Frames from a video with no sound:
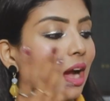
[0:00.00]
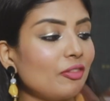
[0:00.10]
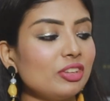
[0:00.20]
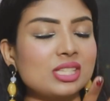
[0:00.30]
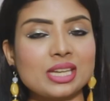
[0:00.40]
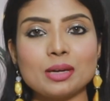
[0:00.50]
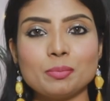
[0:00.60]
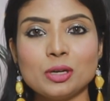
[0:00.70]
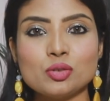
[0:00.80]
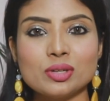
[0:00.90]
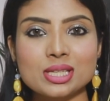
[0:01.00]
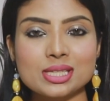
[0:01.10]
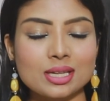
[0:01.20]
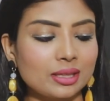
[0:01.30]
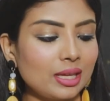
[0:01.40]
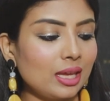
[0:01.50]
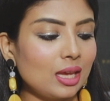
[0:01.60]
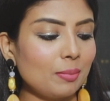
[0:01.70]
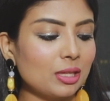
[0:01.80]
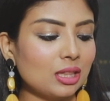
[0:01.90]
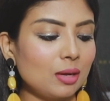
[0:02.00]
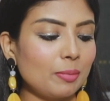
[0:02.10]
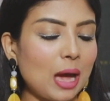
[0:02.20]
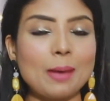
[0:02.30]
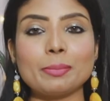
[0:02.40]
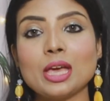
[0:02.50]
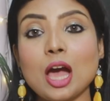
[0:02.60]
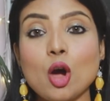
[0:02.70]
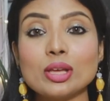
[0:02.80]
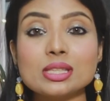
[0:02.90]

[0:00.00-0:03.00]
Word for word: काफ़ी स्टेटमेंट ज्वेलरीज लगती हैं ये मतलब आपके